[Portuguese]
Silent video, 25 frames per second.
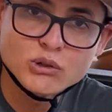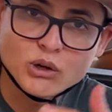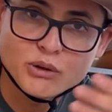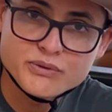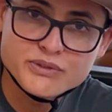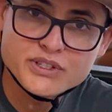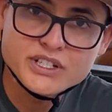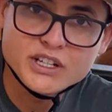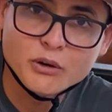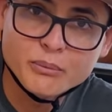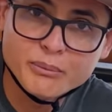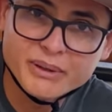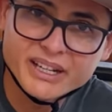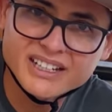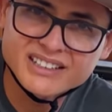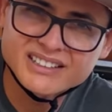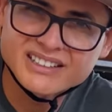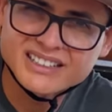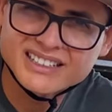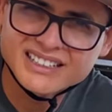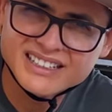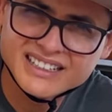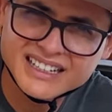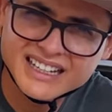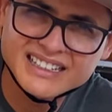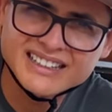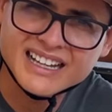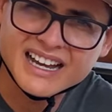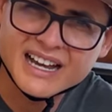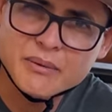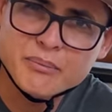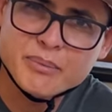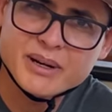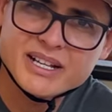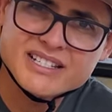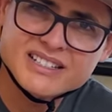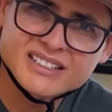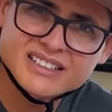oficialmente, que quem está
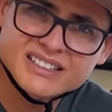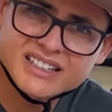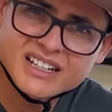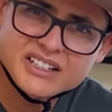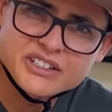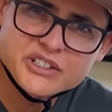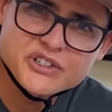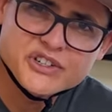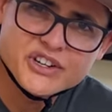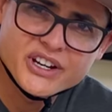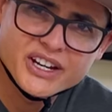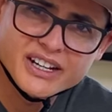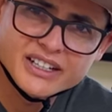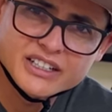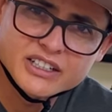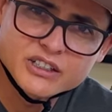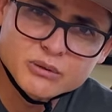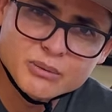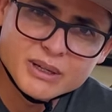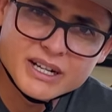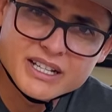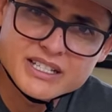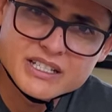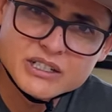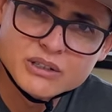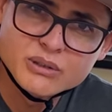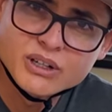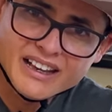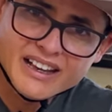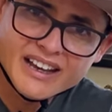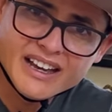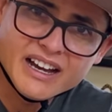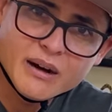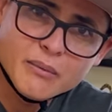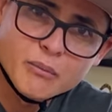representando a DJI aqui no Brasil é a